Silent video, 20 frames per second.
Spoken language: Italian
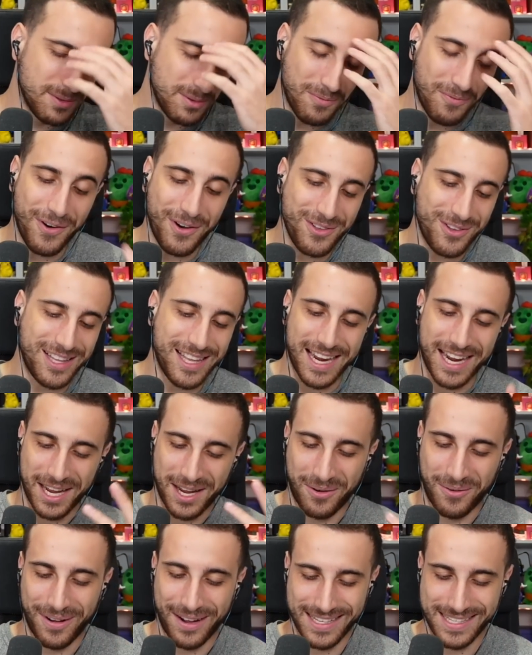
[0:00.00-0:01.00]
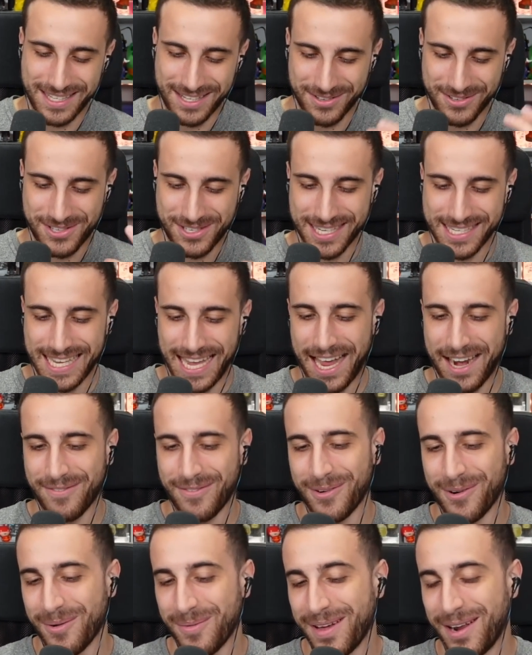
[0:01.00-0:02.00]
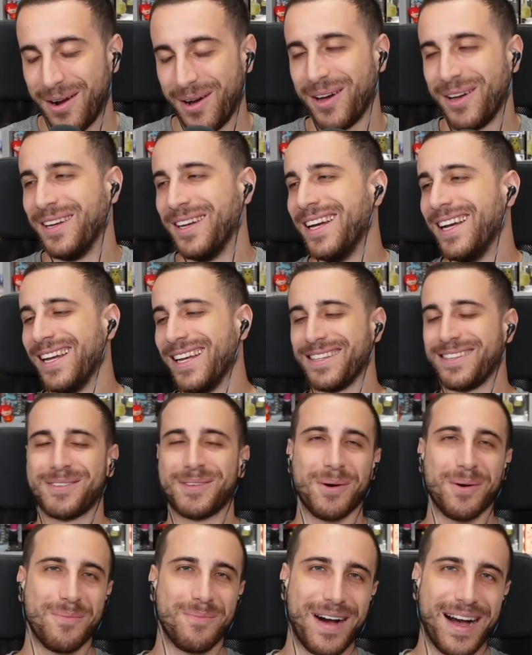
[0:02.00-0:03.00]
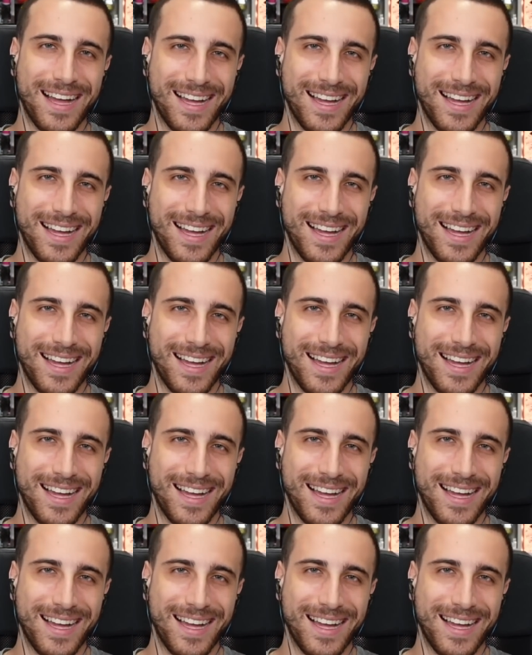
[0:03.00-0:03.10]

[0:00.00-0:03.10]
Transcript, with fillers: non voglio dire che quasi non ci servono, però insomma,